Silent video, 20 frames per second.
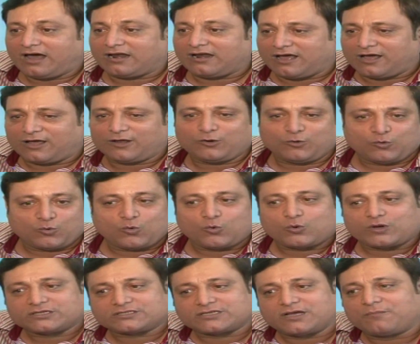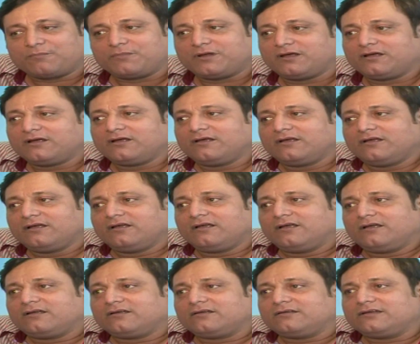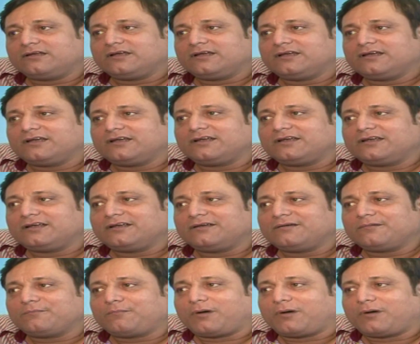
आना लोगों के सामने ये